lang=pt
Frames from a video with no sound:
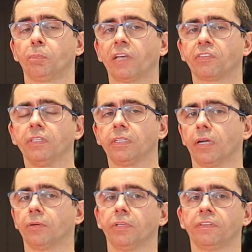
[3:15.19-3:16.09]
espaço
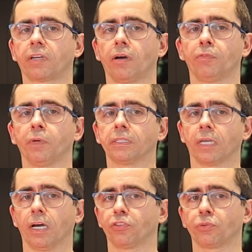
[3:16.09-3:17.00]
interno desse carro é
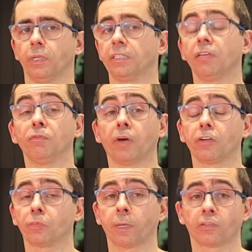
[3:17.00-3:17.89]
fantástico, ele tem
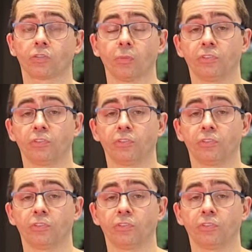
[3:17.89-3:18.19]
vários partes